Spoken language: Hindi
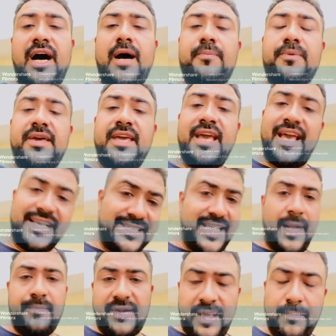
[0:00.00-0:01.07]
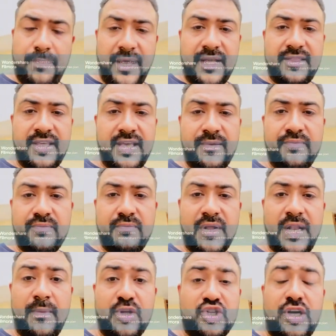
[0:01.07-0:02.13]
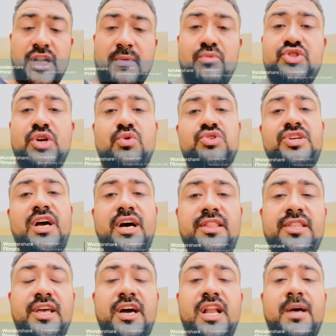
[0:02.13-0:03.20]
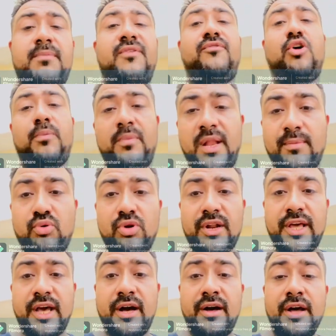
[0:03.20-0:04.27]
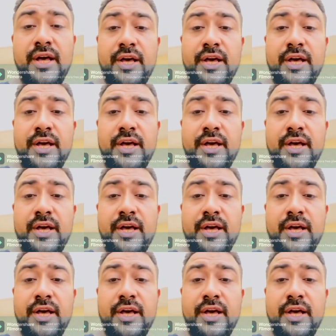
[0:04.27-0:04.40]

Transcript: आपकी एग्जाम टाइम पे आती है मतलब अचानक मुझे कुछ याद नहीं आ रहा मैं फॉर्मूले भूल गया